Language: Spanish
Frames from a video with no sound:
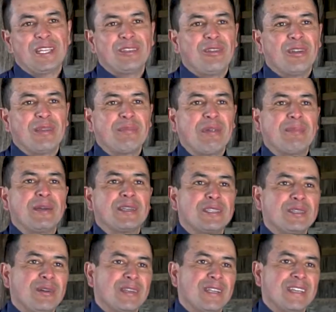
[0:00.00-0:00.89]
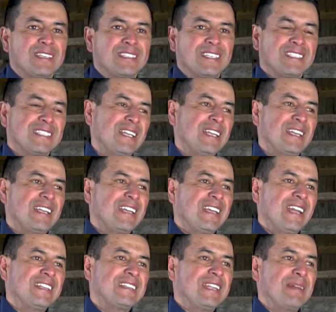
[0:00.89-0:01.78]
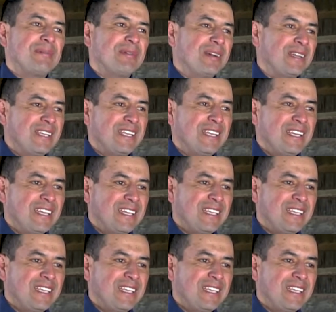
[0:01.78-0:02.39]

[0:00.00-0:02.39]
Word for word: esto es lo que me apasiona, así es el, tema. Y,